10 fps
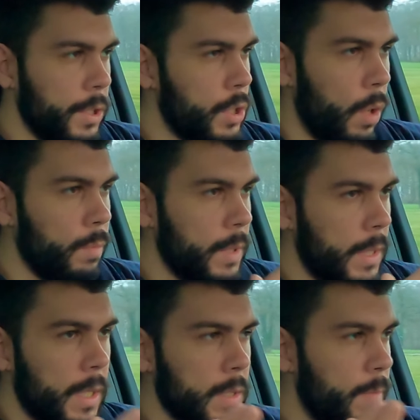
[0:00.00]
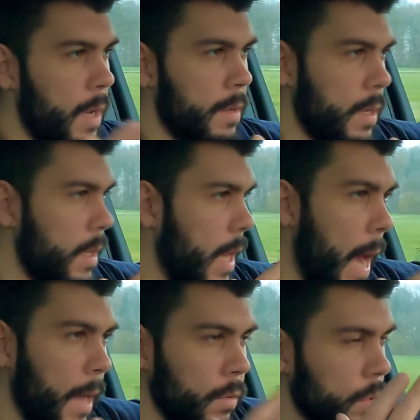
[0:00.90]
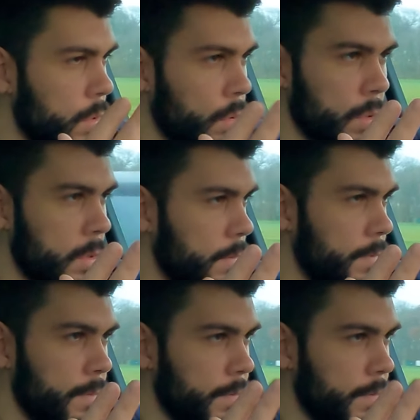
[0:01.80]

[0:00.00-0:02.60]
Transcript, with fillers: Die schauen mich jedes Mal ahnungslos,